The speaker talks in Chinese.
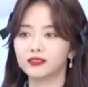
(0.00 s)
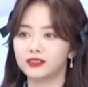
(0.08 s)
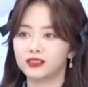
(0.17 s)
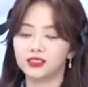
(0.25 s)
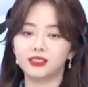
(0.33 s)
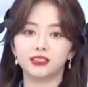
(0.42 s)

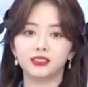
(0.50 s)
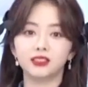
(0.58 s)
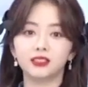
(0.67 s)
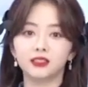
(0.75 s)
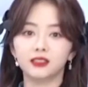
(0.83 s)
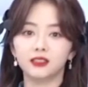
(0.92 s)
积极
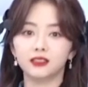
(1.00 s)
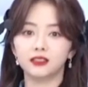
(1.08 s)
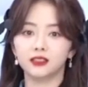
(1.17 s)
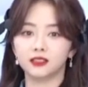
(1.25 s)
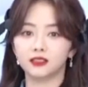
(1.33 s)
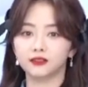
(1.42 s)

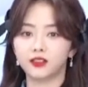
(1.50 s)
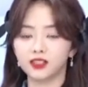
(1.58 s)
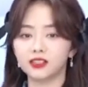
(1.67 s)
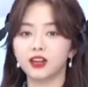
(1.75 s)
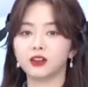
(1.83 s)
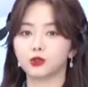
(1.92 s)
的方
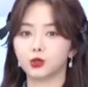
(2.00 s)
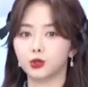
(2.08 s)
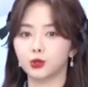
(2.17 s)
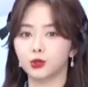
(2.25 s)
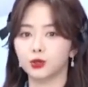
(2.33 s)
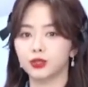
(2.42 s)
向
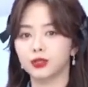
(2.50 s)
去